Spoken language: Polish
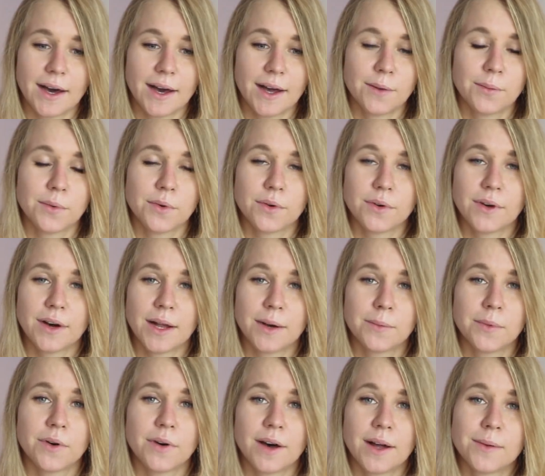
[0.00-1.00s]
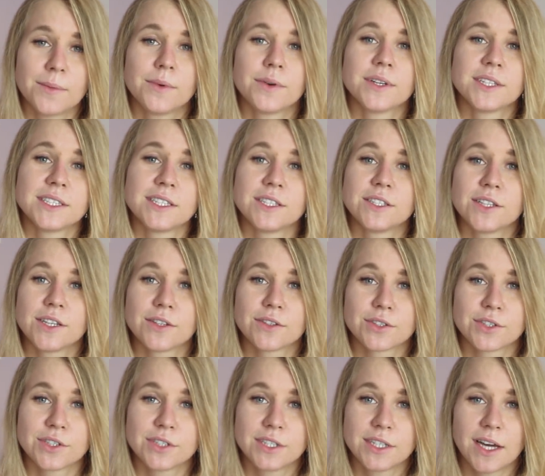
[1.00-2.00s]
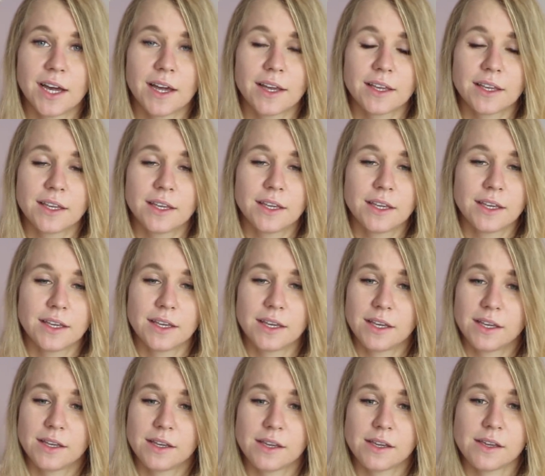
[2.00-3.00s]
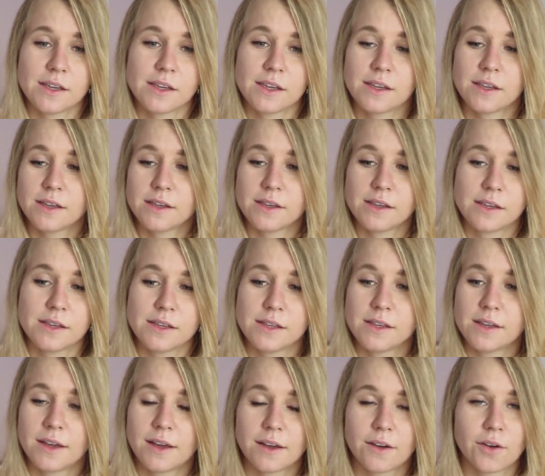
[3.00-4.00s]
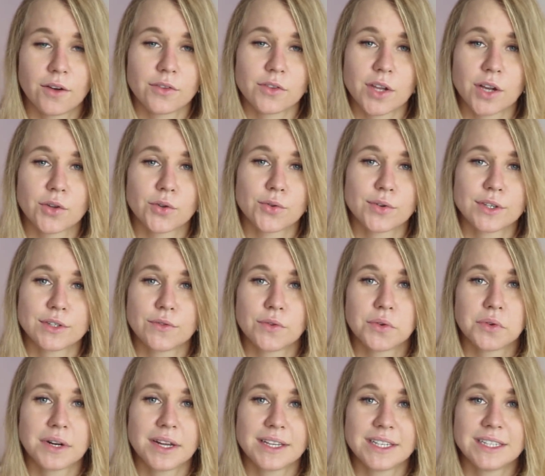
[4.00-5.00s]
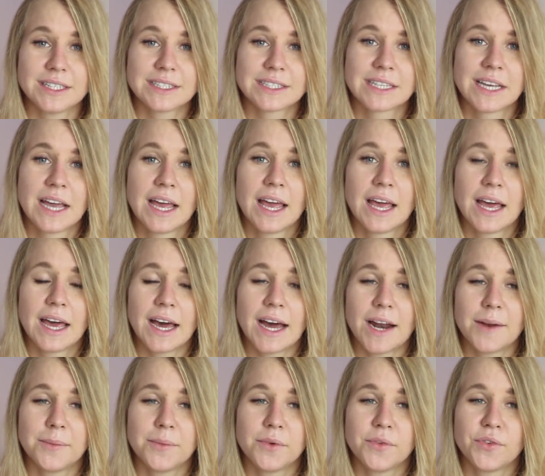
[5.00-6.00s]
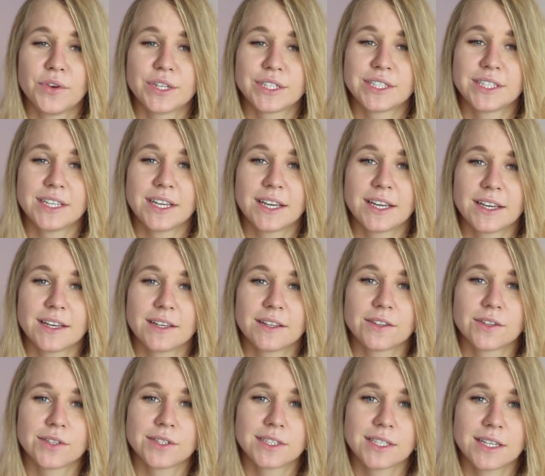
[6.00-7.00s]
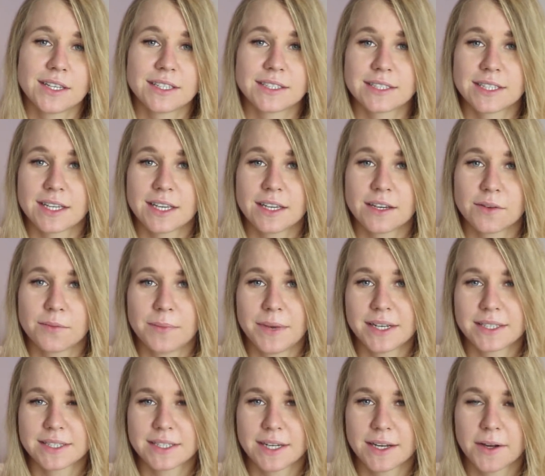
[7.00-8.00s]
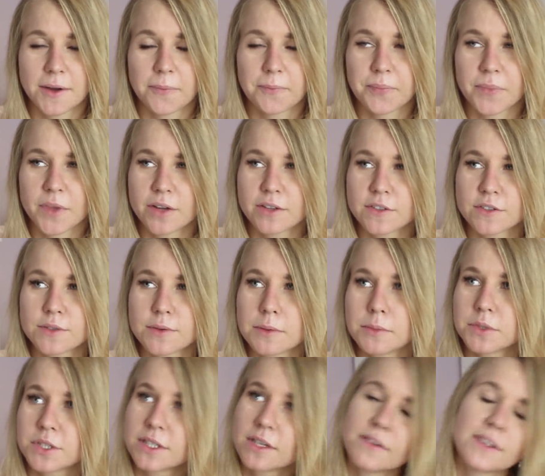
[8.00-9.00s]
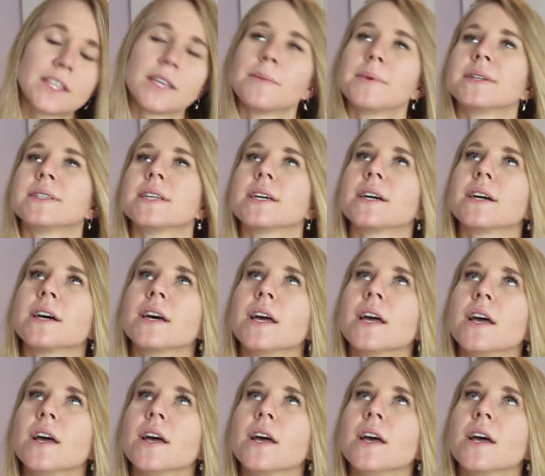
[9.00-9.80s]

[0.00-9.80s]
albo, albo, albo jesteś nie do życia i, i, i nie kontaktujesz w ogóle nic, albo właśnie to jest jedna z takich masek, chociaż w sumie może nawet nie masek,